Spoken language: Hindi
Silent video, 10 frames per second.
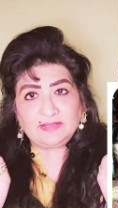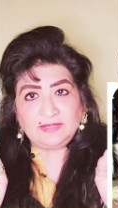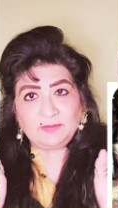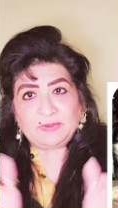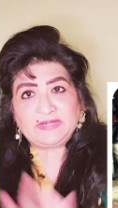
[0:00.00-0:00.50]

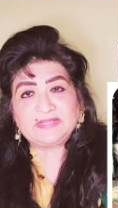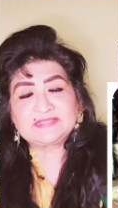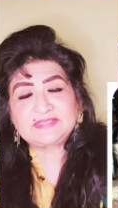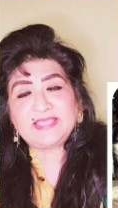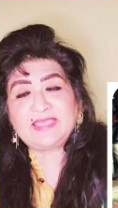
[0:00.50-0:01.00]

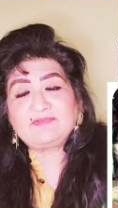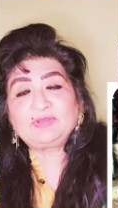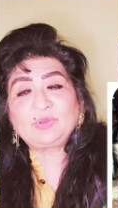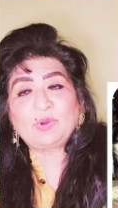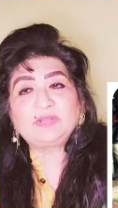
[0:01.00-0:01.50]
इंडिपेंडेंस डे है वो
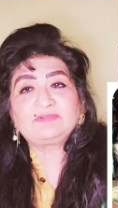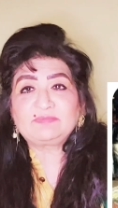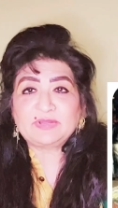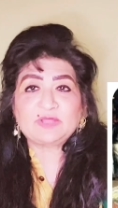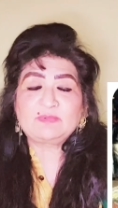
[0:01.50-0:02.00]
9
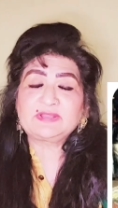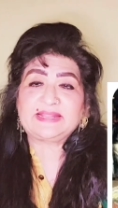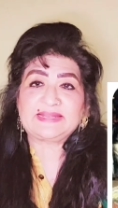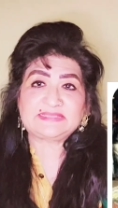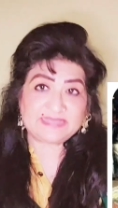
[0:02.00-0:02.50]
नवंबर को
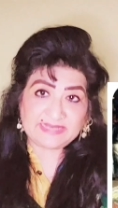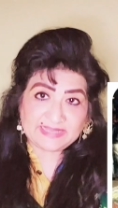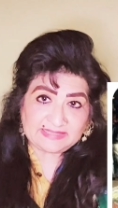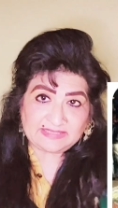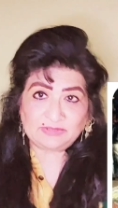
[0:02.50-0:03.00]
मनाना चाहिए
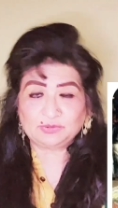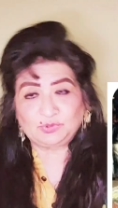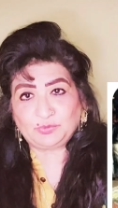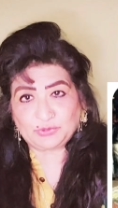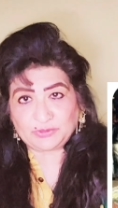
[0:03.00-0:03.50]
लेकिन 3
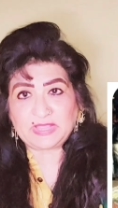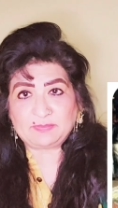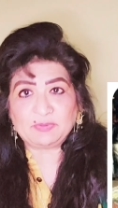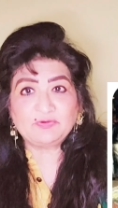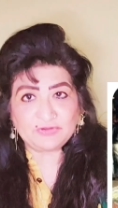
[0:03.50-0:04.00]
अक्टूबर को
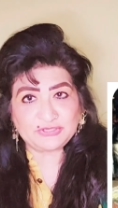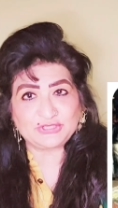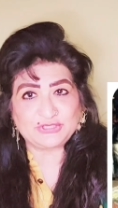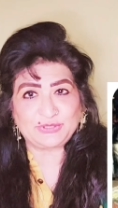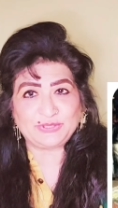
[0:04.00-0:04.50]
यहाँ पे
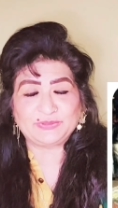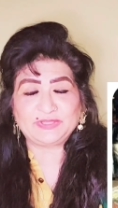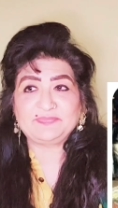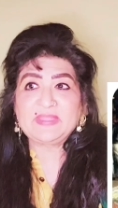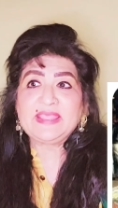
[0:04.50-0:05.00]
ऑफिशियल छुट्टी
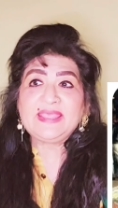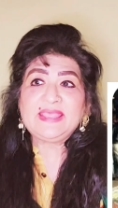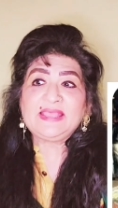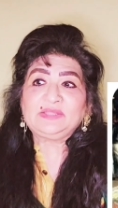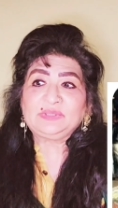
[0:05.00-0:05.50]
होती है
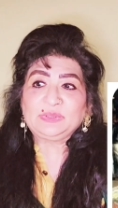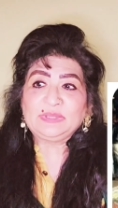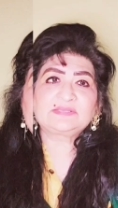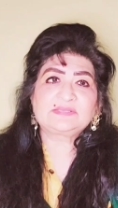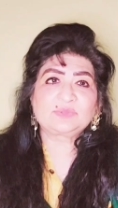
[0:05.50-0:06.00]
तो
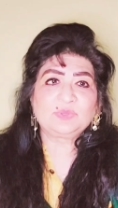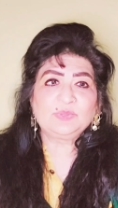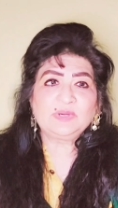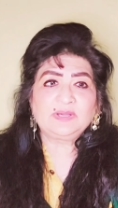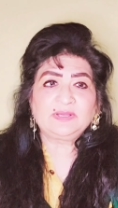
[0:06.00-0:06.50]
इसको
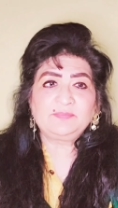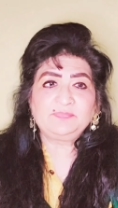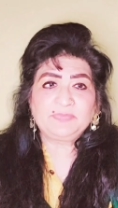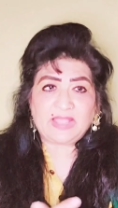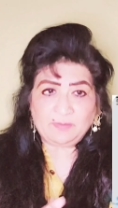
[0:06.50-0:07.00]

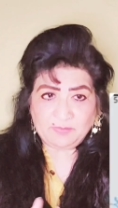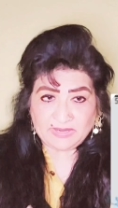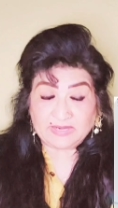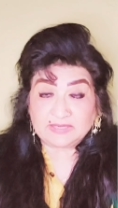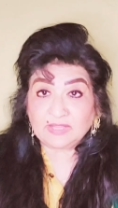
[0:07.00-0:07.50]
अब
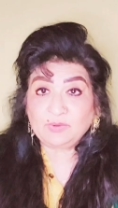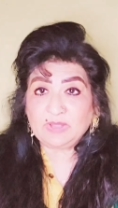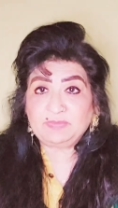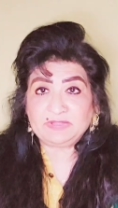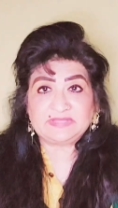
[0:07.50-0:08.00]
इकट्ठे
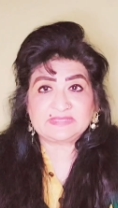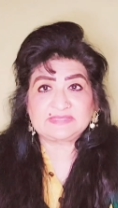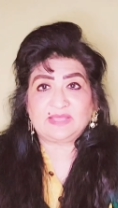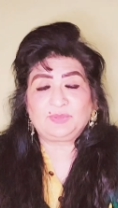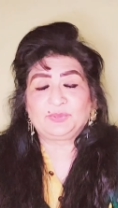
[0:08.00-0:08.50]
हुए भी इतने
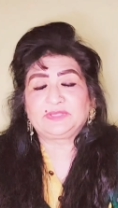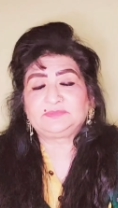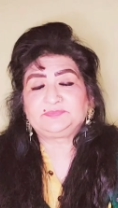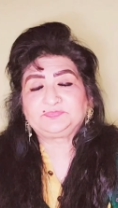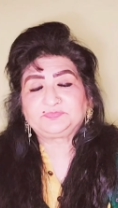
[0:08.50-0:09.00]
साल हो गए
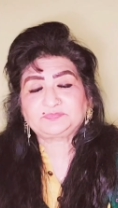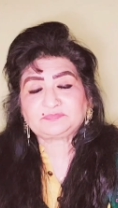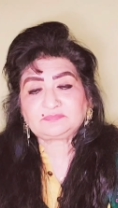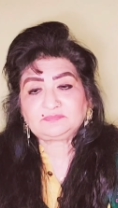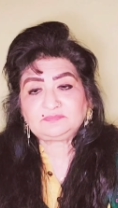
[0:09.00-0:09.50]

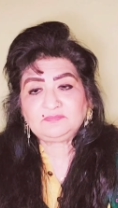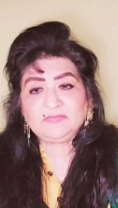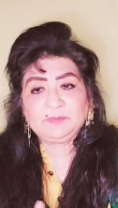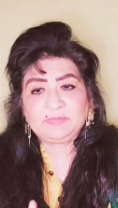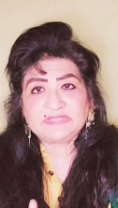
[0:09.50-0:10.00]

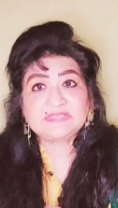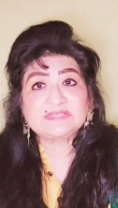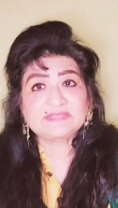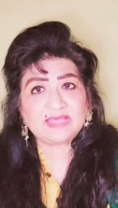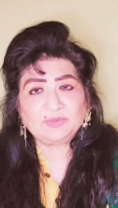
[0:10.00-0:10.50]

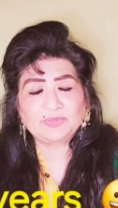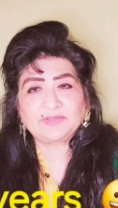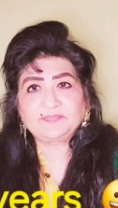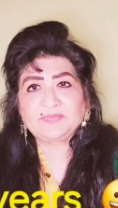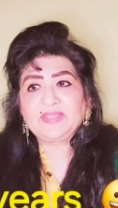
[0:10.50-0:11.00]
पच्चीस साल हो
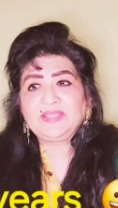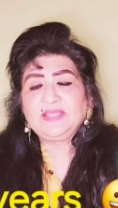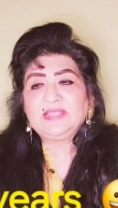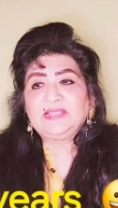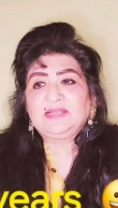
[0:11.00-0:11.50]

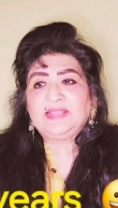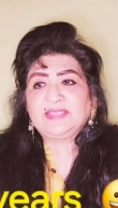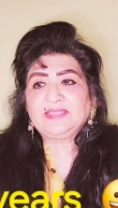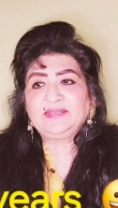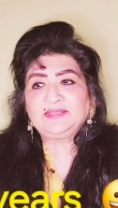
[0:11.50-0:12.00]
गए
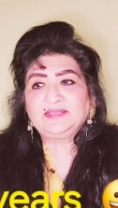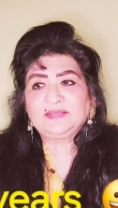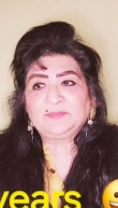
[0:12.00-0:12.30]
लेकिन